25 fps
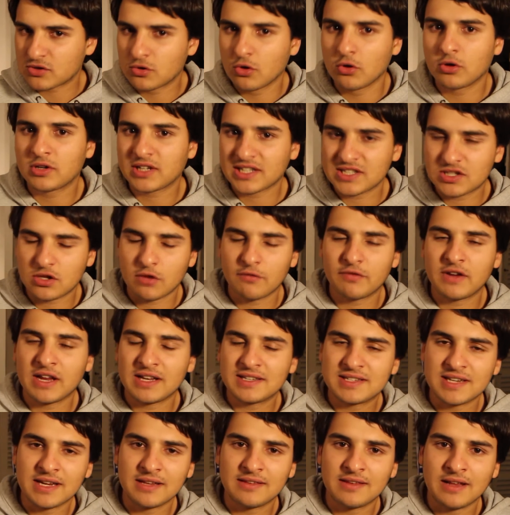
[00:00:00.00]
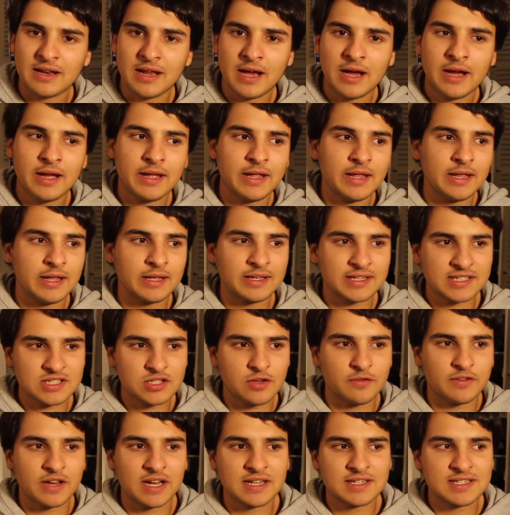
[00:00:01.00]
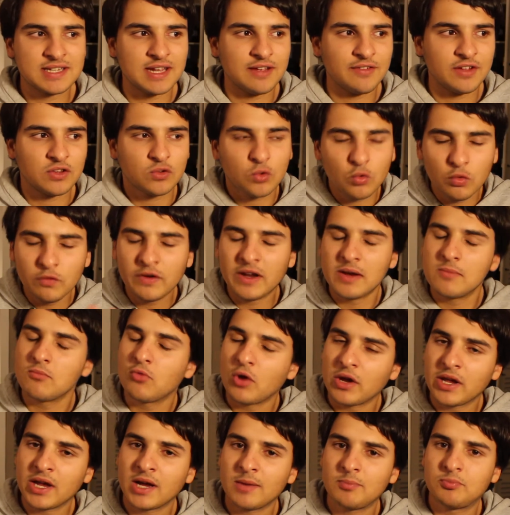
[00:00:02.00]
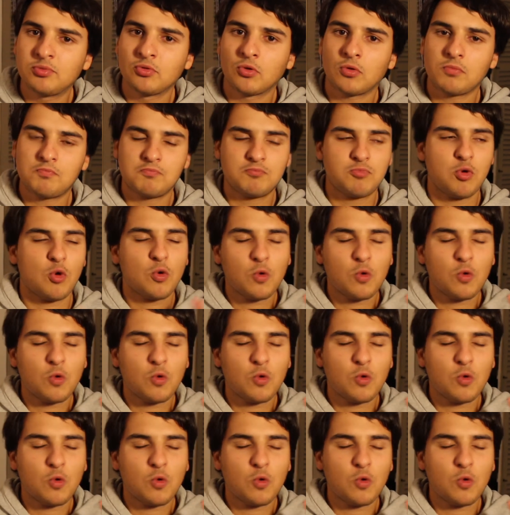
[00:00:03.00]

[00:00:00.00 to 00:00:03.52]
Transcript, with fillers: que Christophe Galtier était là et Christophe Galtier avait trouvé le moyen pour,